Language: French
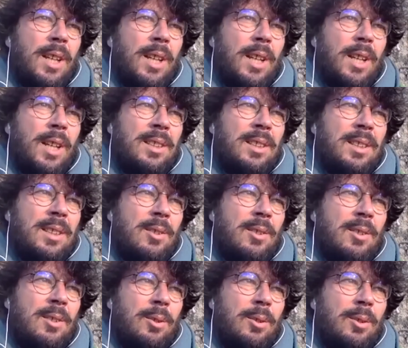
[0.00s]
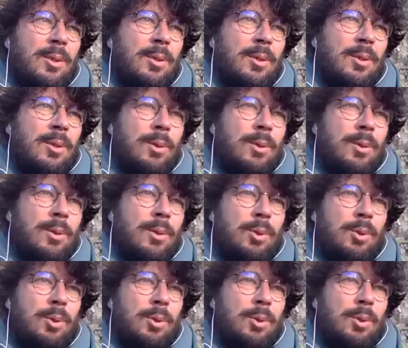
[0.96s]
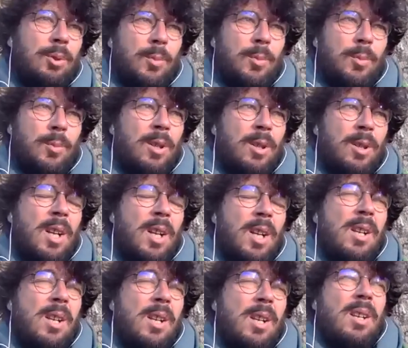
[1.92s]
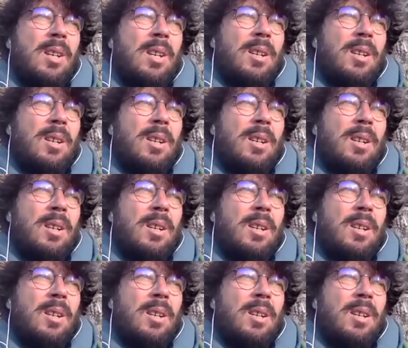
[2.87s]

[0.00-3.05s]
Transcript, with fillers: à nous d'être actifs, acteurs et actrices du changement